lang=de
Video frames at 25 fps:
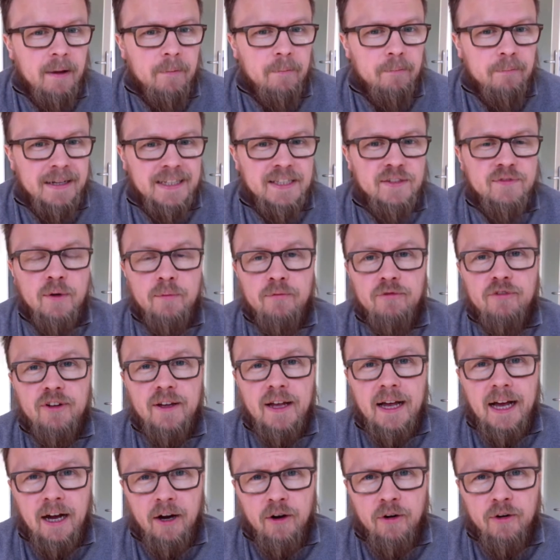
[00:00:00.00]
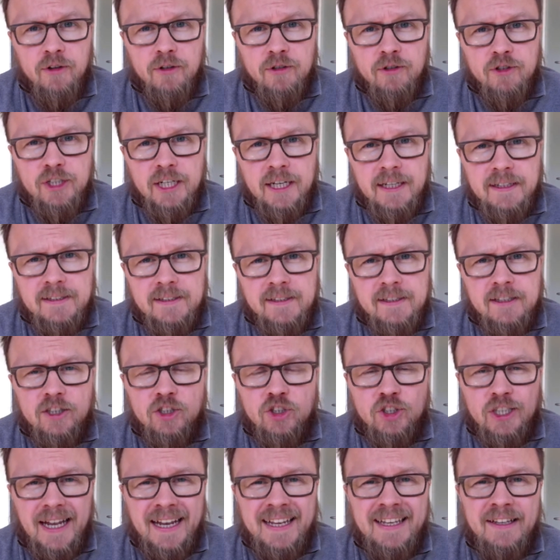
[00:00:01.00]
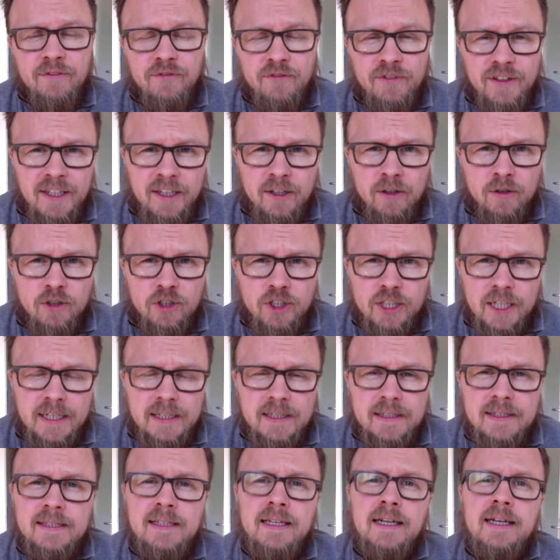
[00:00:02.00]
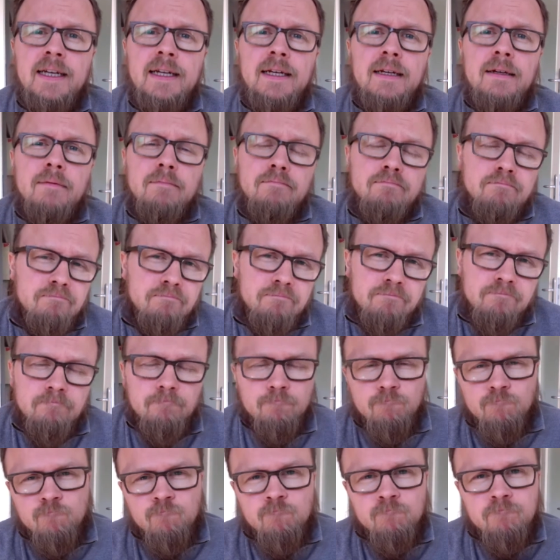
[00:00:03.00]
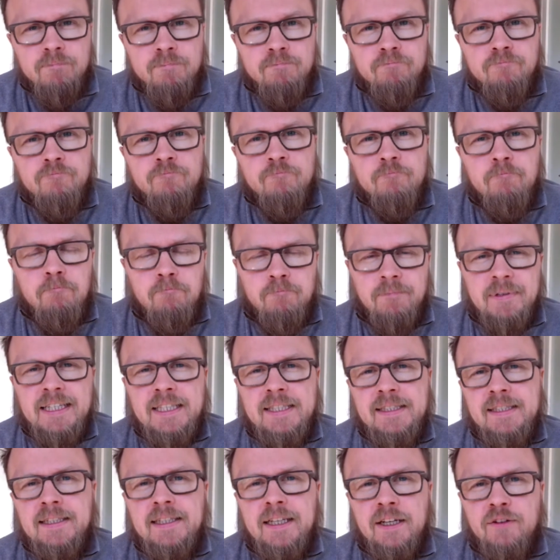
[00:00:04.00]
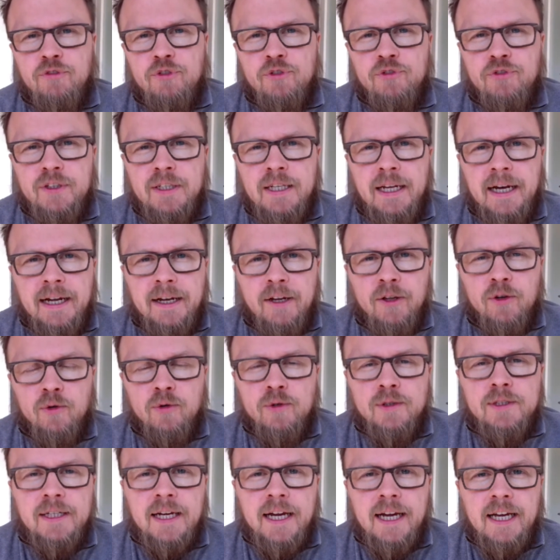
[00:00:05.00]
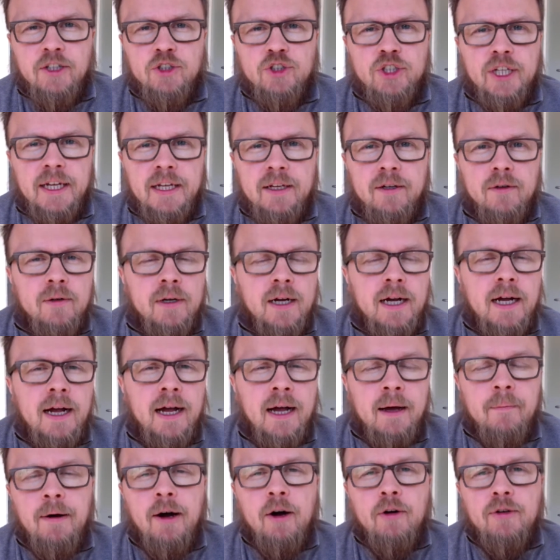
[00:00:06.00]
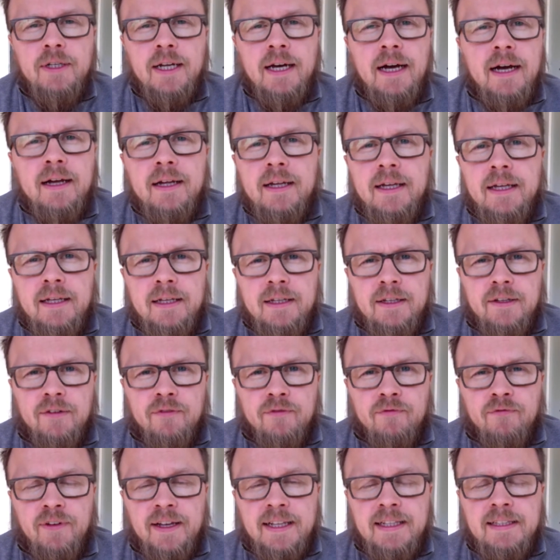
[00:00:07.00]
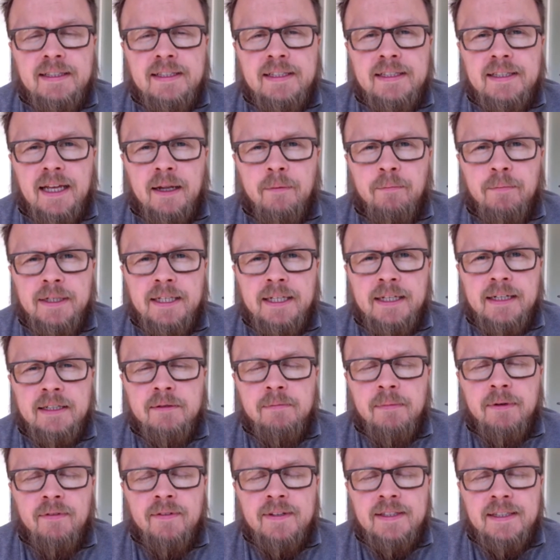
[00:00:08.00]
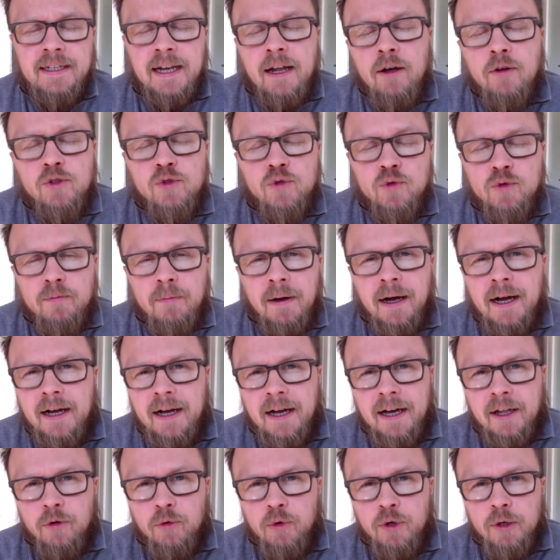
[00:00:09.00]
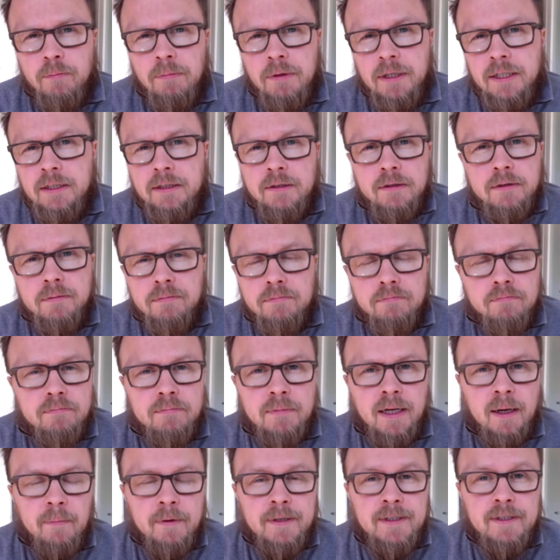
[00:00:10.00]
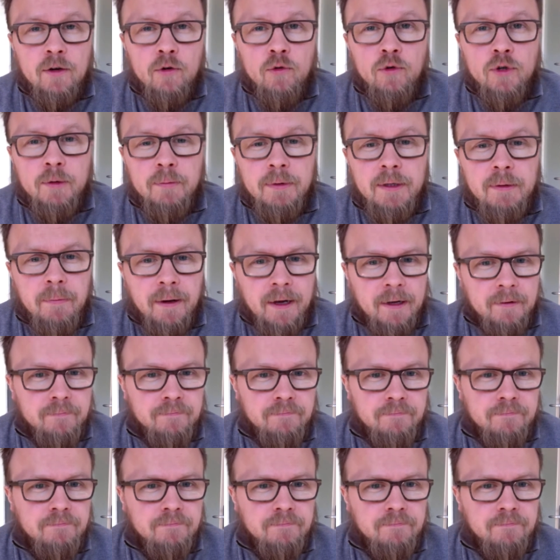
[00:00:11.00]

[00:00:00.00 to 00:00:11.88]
Platz 5. Audio-Chats statt Video-Chats hm, ist sicher für viele eine größere Einschränkung. Aber auch da, wenn sie es anbietet, dass man was genauso gut machen kann ohne Bild, kann man es auch ohne Bild machen.